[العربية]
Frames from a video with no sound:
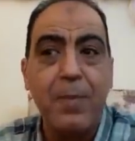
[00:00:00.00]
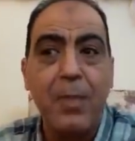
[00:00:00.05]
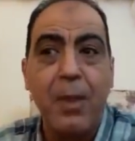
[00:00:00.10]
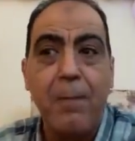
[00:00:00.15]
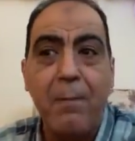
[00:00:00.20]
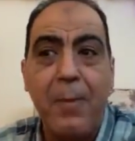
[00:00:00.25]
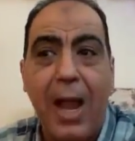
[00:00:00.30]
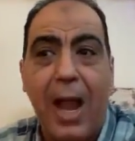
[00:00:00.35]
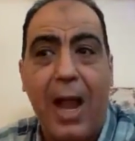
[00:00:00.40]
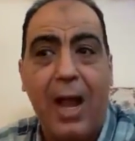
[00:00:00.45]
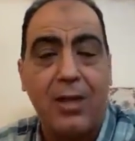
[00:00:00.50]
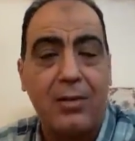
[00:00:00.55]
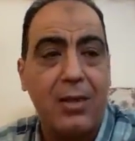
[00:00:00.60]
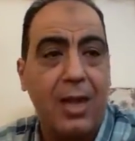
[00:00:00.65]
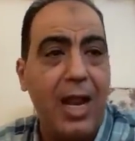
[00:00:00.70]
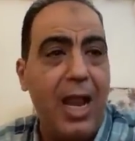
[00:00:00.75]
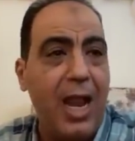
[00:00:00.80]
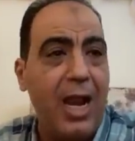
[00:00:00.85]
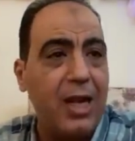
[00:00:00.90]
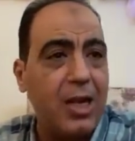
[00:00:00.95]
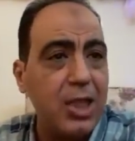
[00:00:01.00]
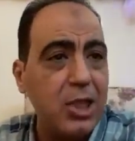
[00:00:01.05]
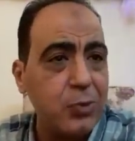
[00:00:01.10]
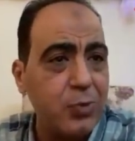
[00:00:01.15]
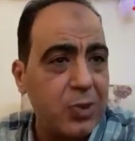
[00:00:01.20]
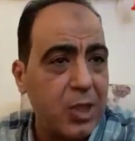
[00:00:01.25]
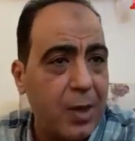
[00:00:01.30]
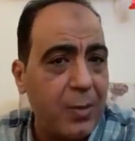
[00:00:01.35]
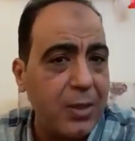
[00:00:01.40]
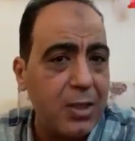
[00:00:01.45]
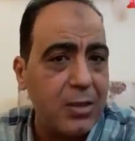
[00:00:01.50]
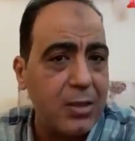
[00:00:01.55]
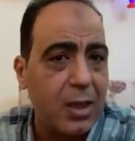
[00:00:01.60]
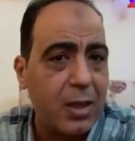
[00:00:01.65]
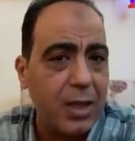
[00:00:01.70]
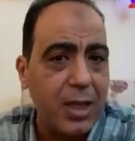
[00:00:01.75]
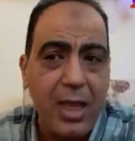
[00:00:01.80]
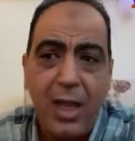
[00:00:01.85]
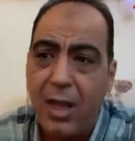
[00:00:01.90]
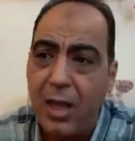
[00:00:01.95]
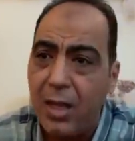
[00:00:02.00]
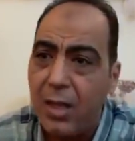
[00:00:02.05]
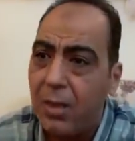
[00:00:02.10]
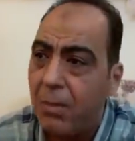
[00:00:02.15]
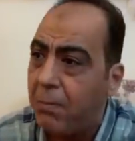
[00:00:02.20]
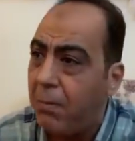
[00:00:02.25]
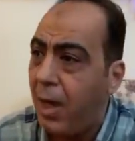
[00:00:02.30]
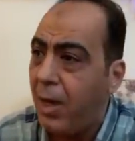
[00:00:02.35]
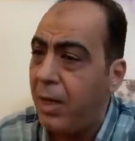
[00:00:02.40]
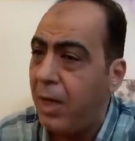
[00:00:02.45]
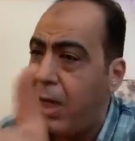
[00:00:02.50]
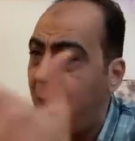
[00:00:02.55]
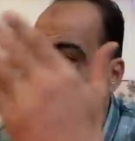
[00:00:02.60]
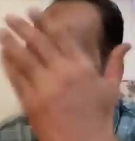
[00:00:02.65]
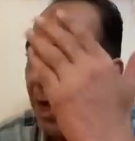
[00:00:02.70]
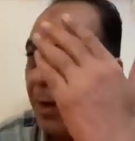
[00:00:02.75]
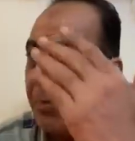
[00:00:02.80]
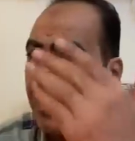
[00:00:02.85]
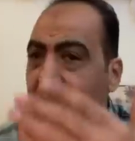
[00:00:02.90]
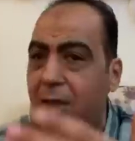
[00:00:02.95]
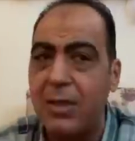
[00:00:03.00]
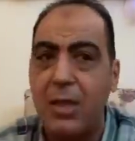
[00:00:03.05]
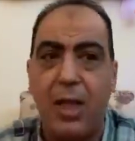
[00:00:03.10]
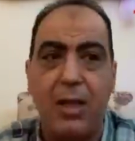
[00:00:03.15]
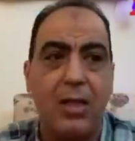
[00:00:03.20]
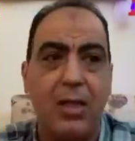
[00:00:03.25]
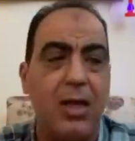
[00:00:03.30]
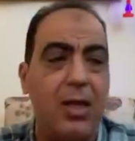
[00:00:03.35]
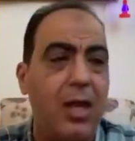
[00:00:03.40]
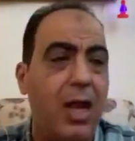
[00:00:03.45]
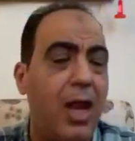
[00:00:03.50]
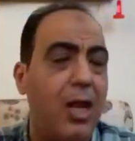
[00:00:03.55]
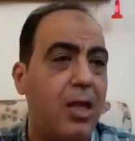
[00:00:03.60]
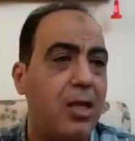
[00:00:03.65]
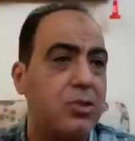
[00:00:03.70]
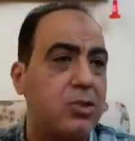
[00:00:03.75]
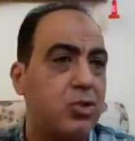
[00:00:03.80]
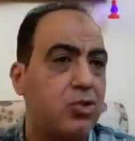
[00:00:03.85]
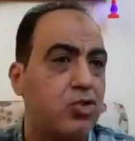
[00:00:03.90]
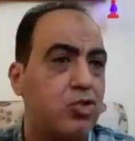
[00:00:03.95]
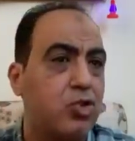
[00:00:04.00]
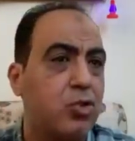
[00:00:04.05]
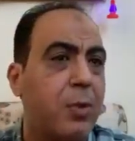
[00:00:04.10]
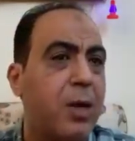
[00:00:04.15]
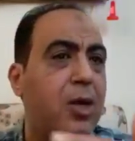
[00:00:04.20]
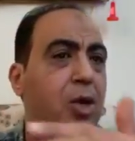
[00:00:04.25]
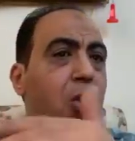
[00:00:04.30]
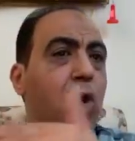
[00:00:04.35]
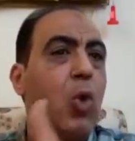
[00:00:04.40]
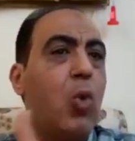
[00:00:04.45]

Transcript: مع طلائع الجيش بضربات الترجيح ما احنا قبل كده الاهلي خسر السوبر